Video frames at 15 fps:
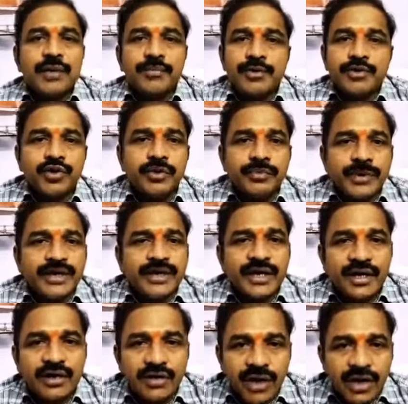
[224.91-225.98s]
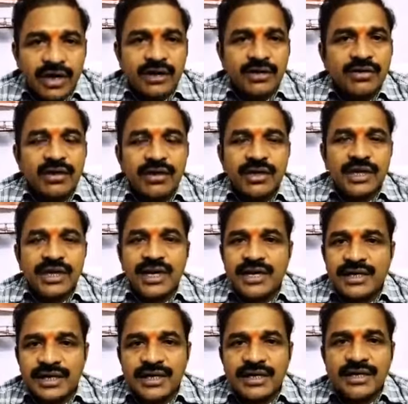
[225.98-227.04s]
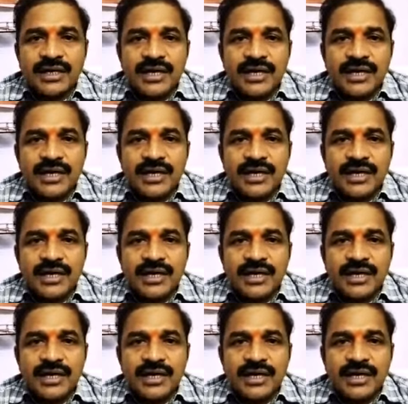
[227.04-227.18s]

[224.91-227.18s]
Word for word: పొదును పెట్టారు అనడంలో ఎలాంటి